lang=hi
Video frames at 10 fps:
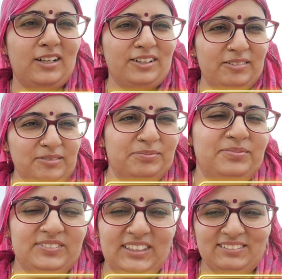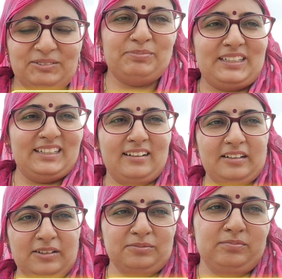जीवन अं,
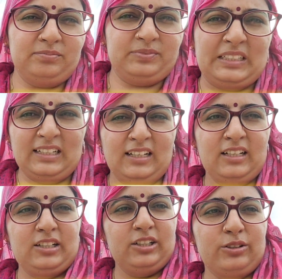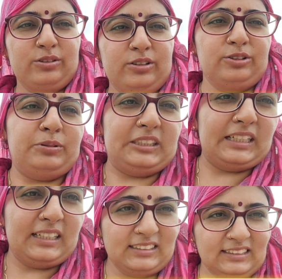प्रणाम करो
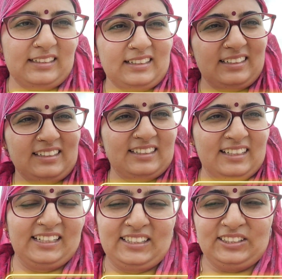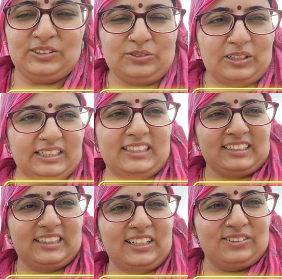भाई सारा जना
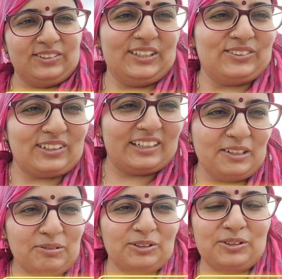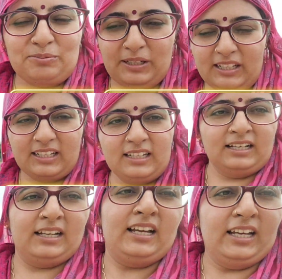स्वागत है थारो एक और नए ब्लॉग में
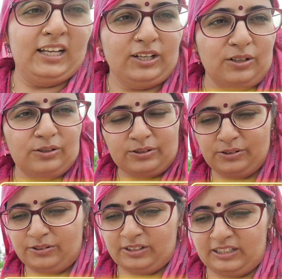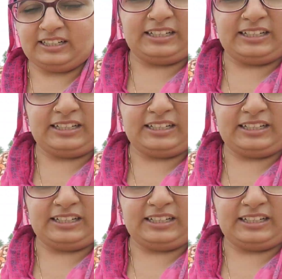और